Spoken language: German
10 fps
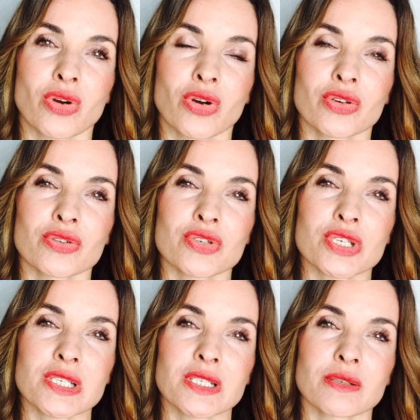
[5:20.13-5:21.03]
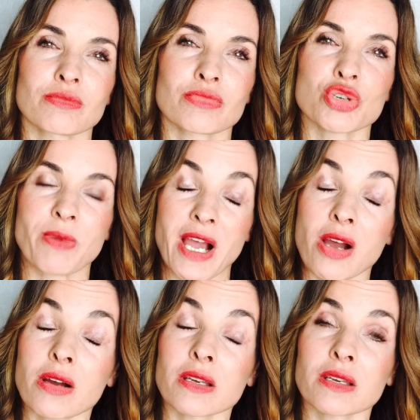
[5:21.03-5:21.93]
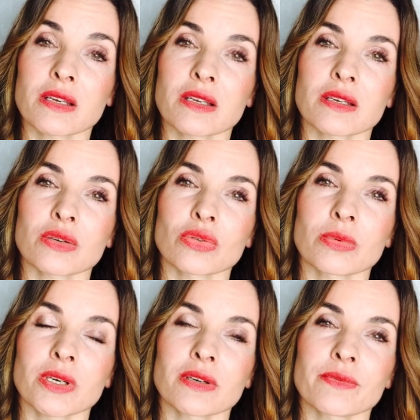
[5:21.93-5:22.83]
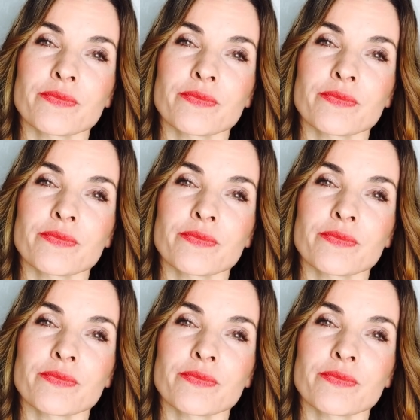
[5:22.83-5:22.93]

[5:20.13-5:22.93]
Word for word: und ähm, sprach auch hinterher darüber.